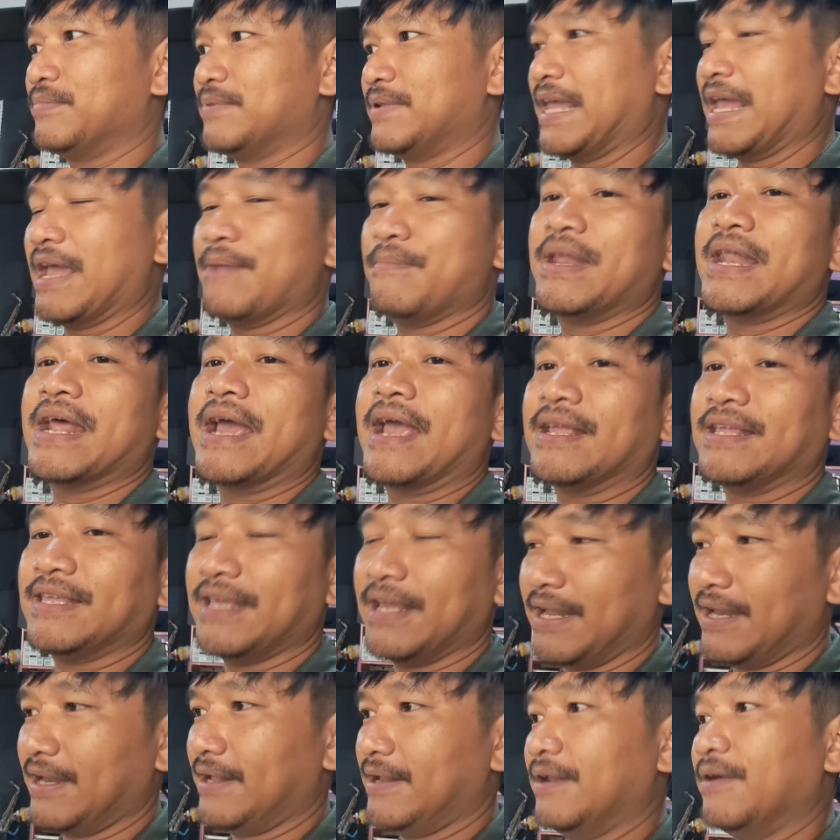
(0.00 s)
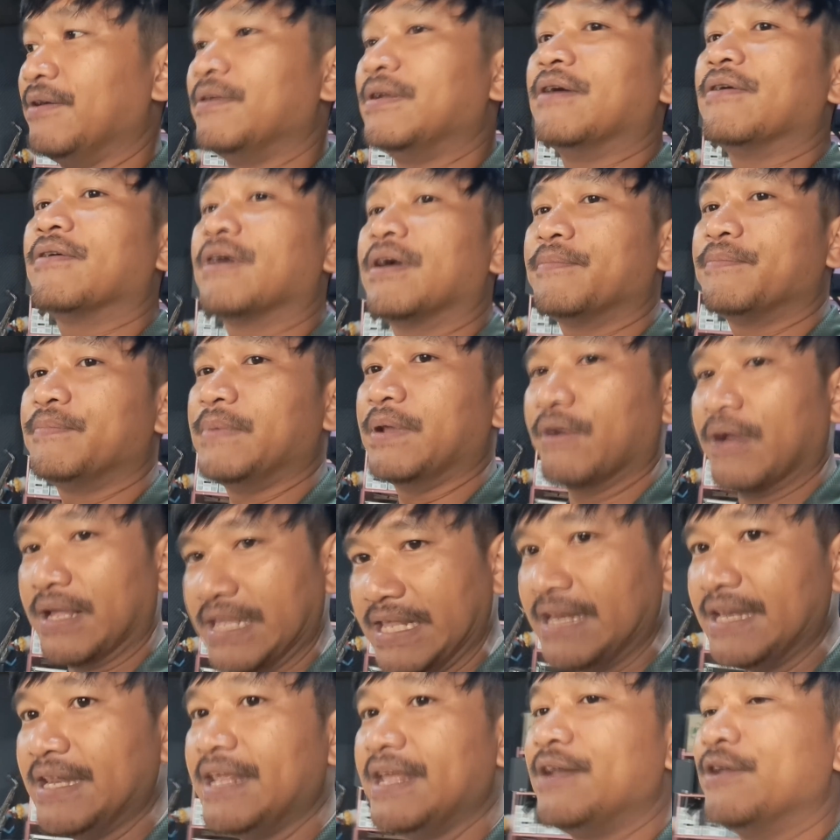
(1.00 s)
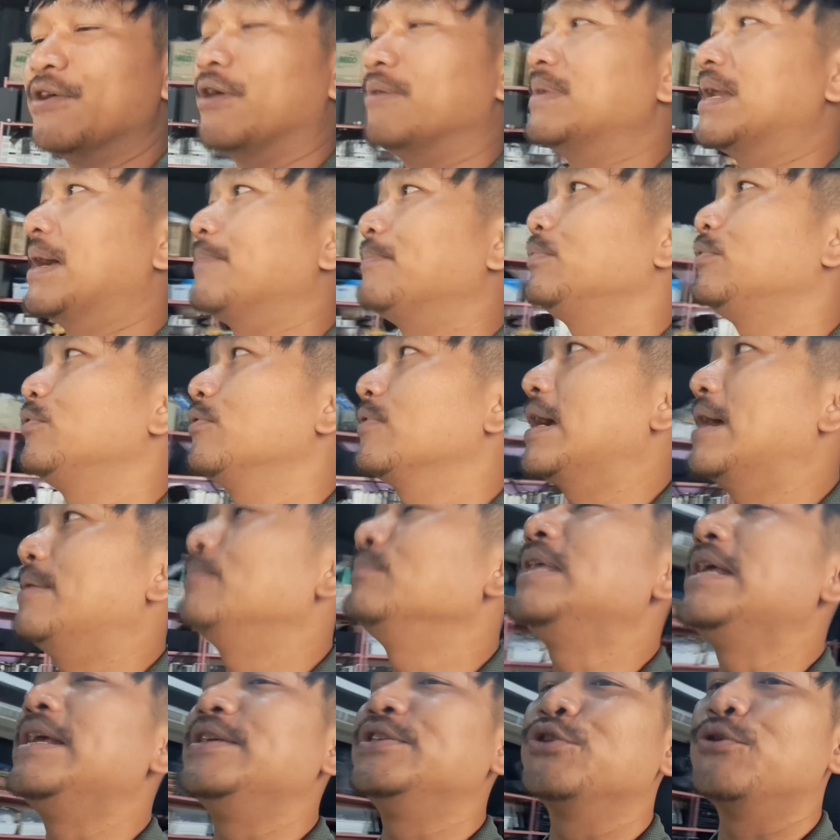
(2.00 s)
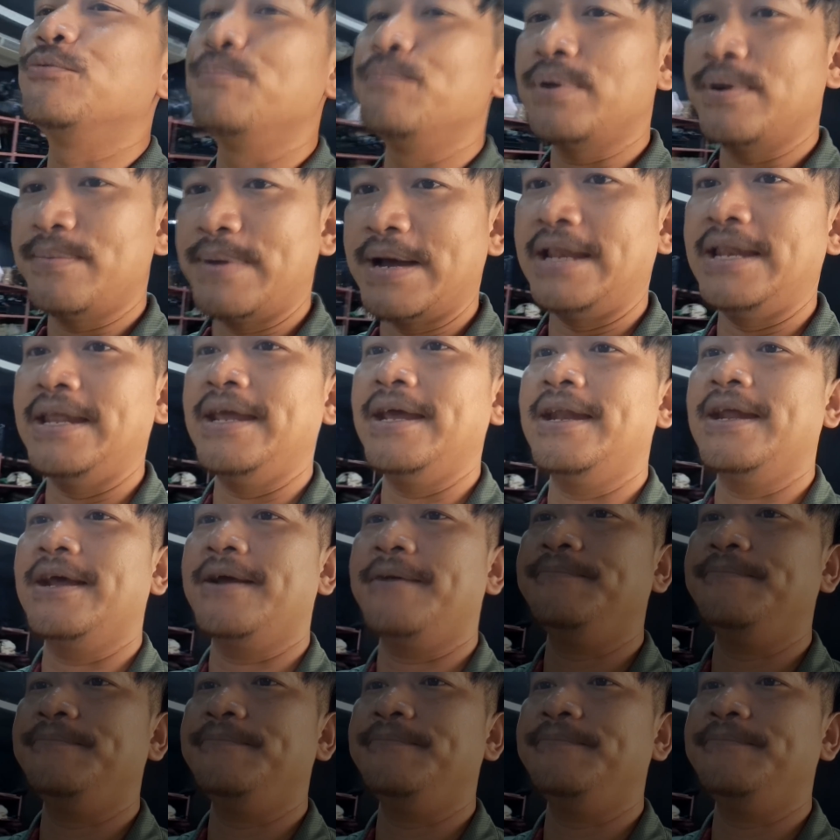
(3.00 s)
แก้ไม่ได้จริงๆนะเราเราก็เราก็ยินดีน้อมรับทุกคำติชมประมาณนี้นะ